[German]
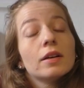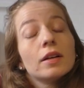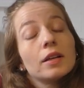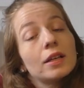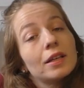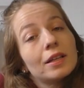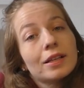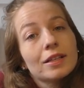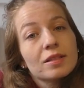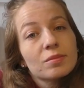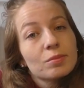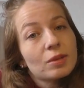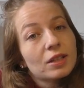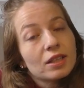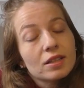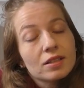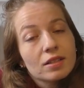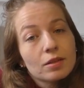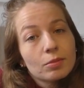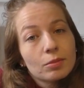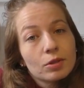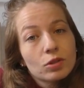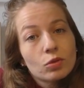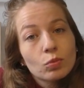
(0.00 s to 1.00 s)
Ich lese mir
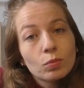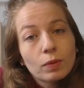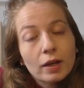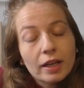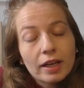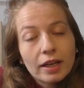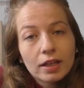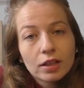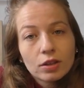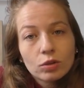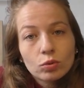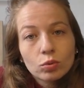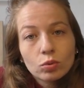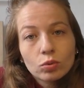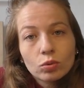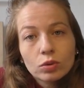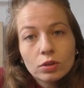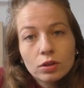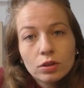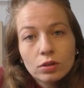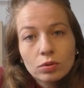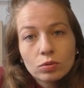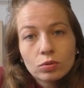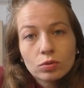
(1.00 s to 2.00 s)
das nämlich super gerne
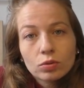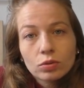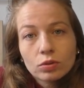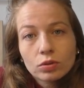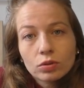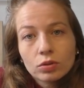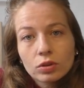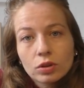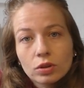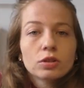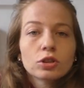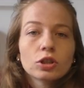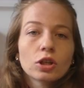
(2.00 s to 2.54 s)
durch und